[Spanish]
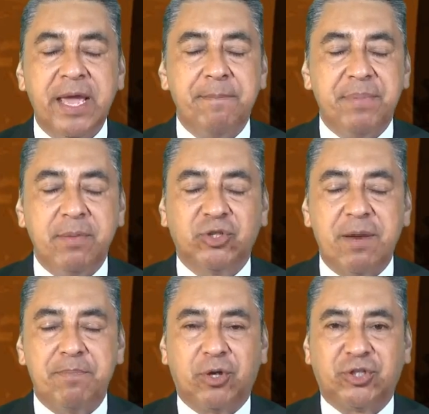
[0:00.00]
vimos
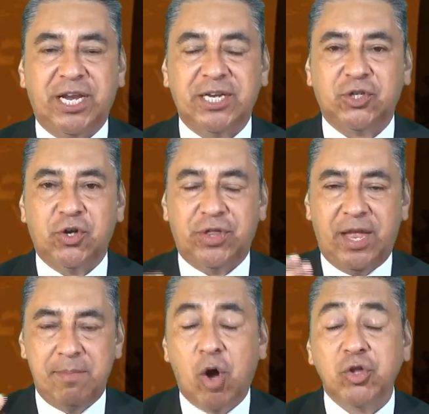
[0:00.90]
el proceso
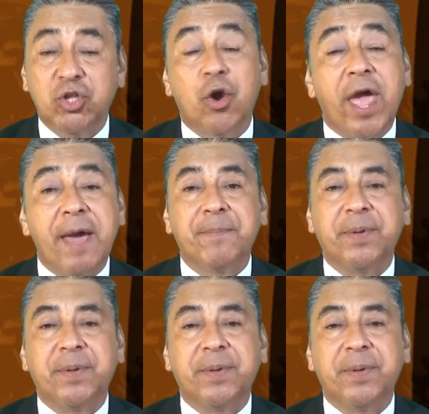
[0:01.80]
del monte Oreb,